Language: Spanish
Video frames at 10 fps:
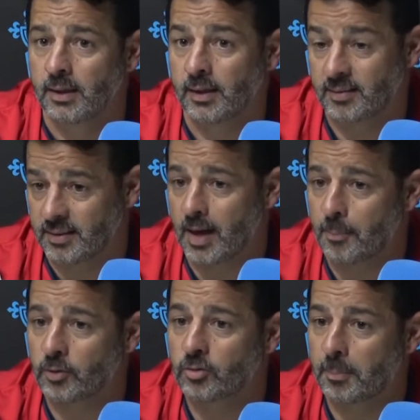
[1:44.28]
y se le ha
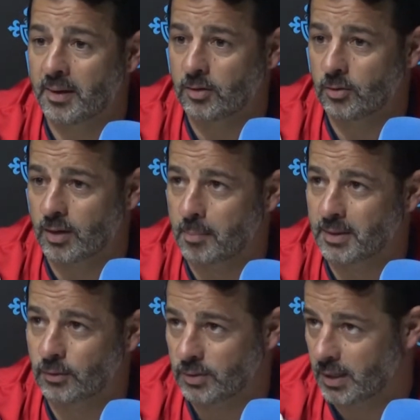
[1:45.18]
puesto el partido
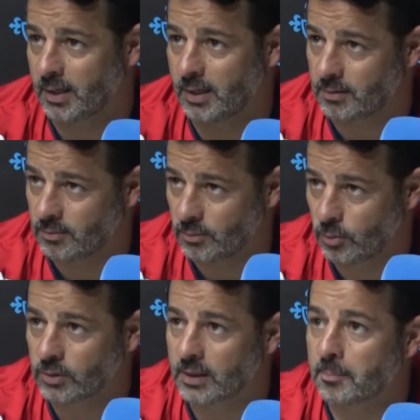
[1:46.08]
realmente donde querían. Un
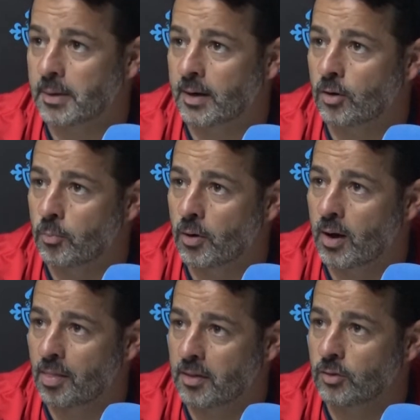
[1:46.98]
gol tan tempranero pues ha
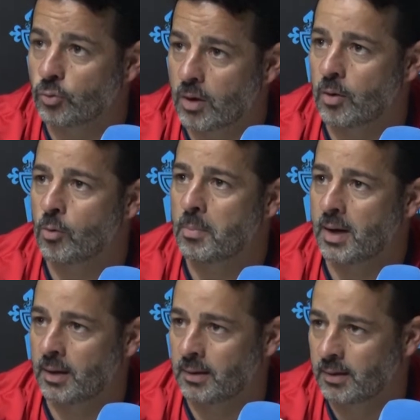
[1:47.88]
acentuado aún
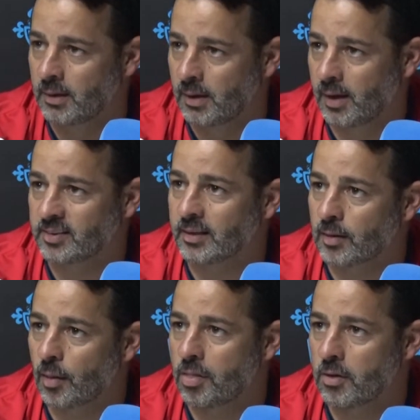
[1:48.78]
más esa
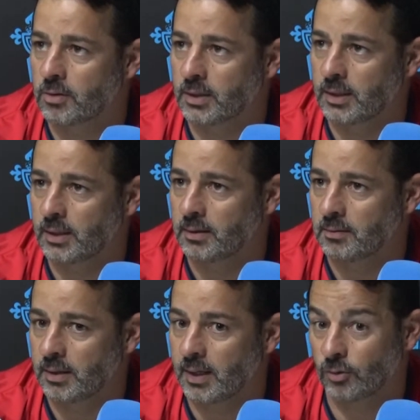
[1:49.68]
intención
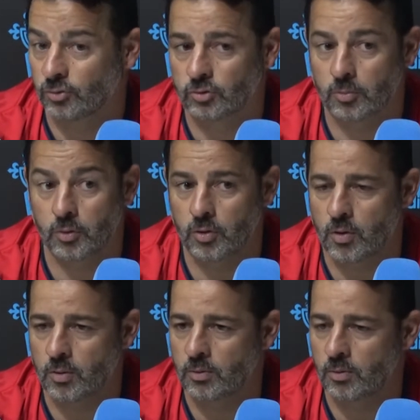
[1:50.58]
y, a nosotros pues
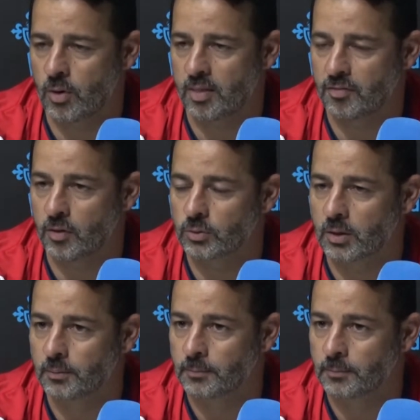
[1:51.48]
nos, lo ha dificultado.